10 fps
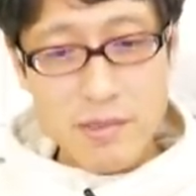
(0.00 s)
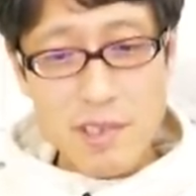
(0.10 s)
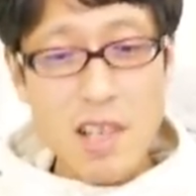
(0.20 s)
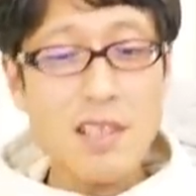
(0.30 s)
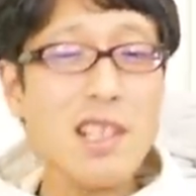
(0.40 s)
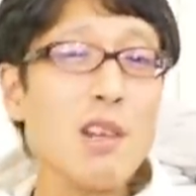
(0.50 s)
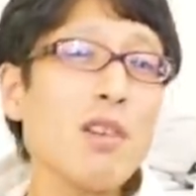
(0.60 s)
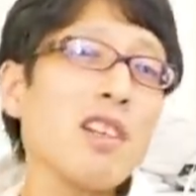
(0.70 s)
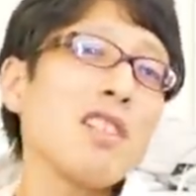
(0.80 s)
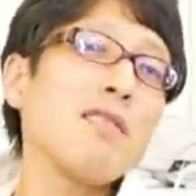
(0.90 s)
ちゃんちゃら
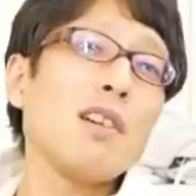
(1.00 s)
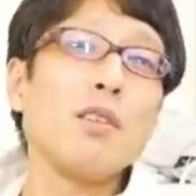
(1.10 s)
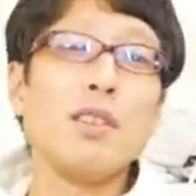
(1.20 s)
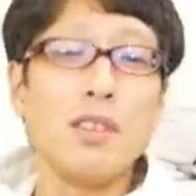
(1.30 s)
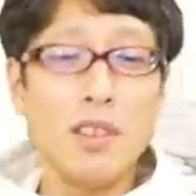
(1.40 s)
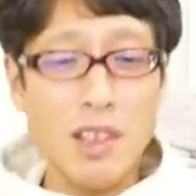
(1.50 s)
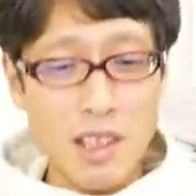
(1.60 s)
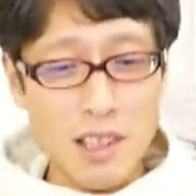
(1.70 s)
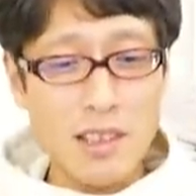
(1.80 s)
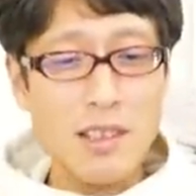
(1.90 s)
おかしいわ本当
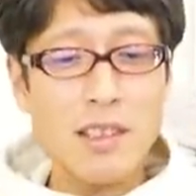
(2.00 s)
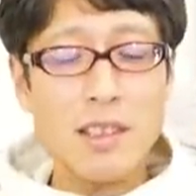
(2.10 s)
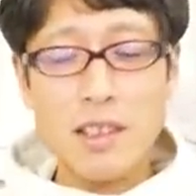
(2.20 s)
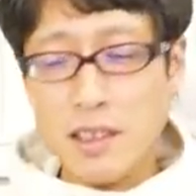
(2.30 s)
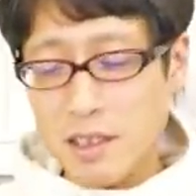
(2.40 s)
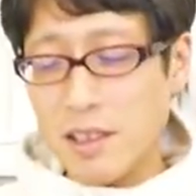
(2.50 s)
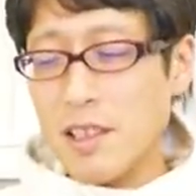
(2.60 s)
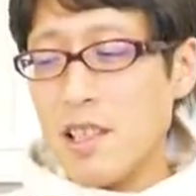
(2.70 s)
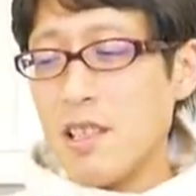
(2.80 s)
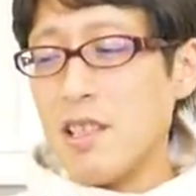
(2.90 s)
に。
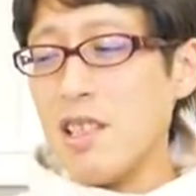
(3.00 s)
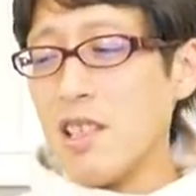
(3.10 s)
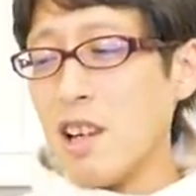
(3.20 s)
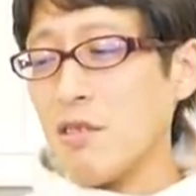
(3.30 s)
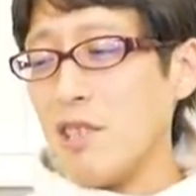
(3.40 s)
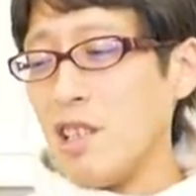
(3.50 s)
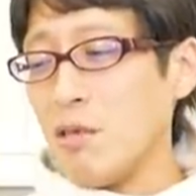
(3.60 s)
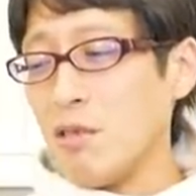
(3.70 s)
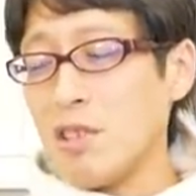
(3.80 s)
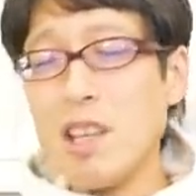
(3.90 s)
地位確認
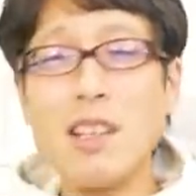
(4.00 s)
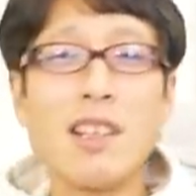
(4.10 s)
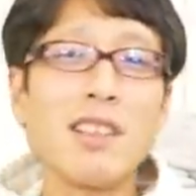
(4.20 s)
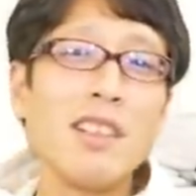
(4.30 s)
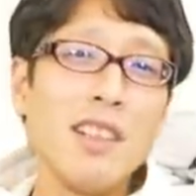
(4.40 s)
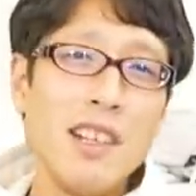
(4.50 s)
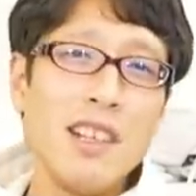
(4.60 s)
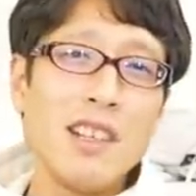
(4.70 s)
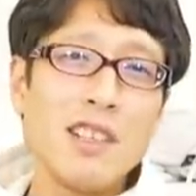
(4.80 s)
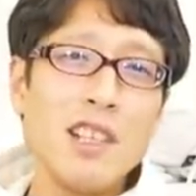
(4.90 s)
の訴えなんて
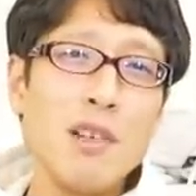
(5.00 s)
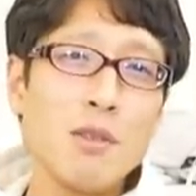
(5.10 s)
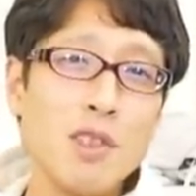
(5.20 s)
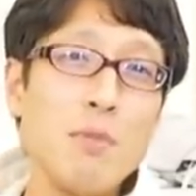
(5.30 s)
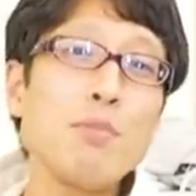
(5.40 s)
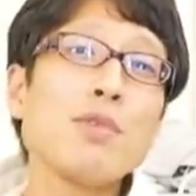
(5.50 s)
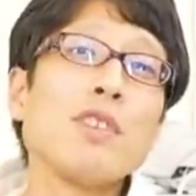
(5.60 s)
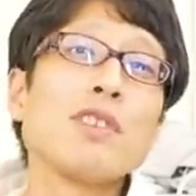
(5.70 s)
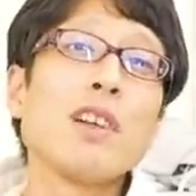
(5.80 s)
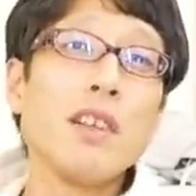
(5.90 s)
ね結構シンプル
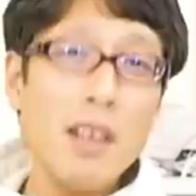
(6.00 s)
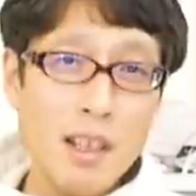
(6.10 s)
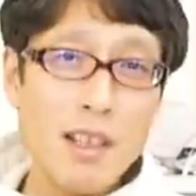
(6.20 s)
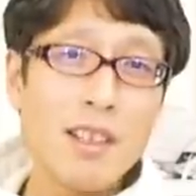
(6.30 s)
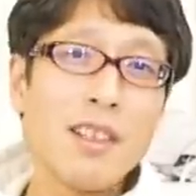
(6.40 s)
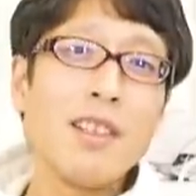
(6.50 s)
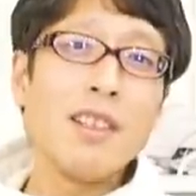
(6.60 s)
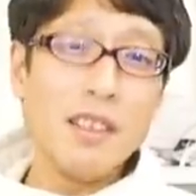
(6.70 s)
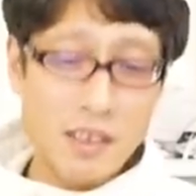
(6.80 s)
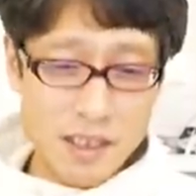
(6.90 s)
ですからね、
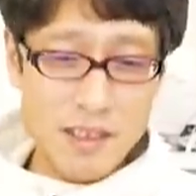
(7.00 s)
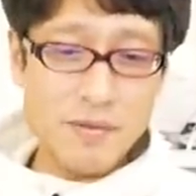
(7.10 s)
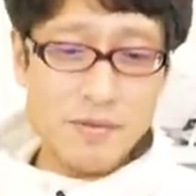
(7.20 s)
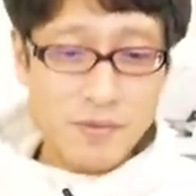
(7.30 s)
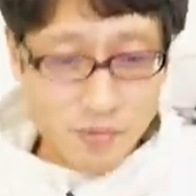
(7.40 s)
ええ。